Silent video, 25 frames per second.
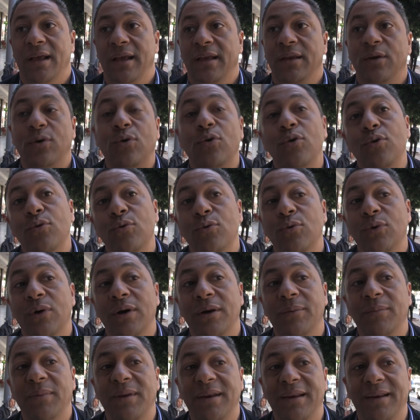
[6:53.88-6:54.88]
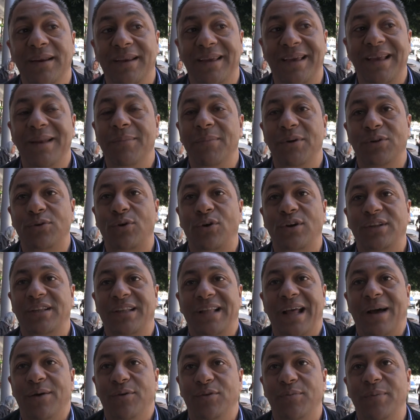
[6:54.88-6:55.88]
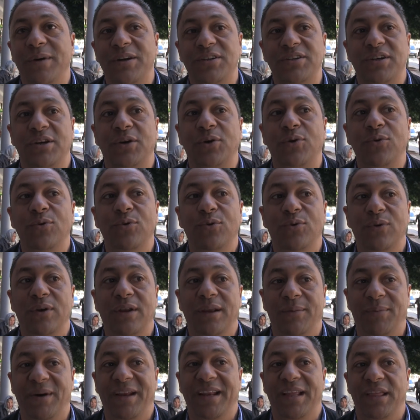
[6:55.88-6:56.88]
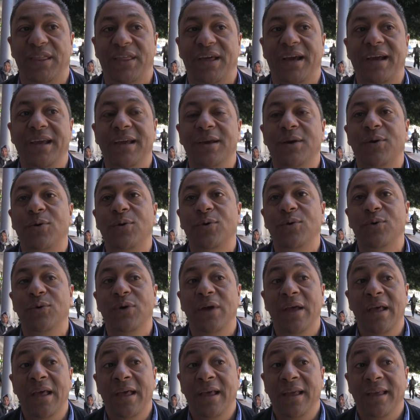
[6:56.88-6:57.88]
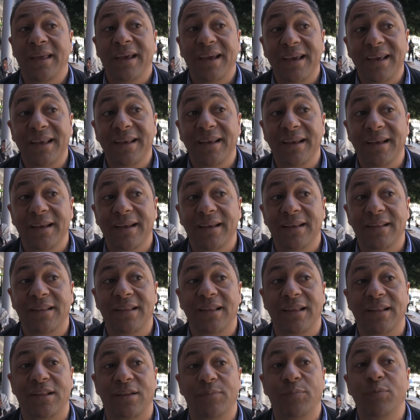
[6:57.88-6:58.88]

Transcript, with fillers: يقول له من كلمه تقعد تعاود برشا يقول له معناها الضحيه يقول له يا اخي أه،